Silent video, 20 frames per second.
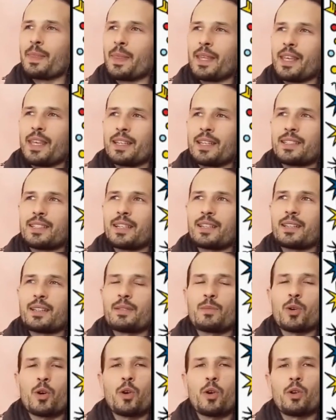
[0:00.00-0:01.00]
il y a
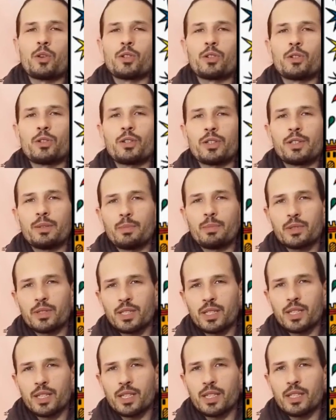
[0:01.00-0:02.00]
certainement encore des
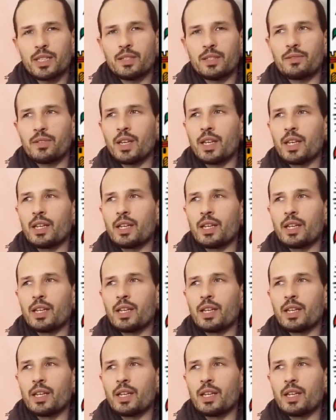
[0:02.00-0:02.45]
pensées négatives.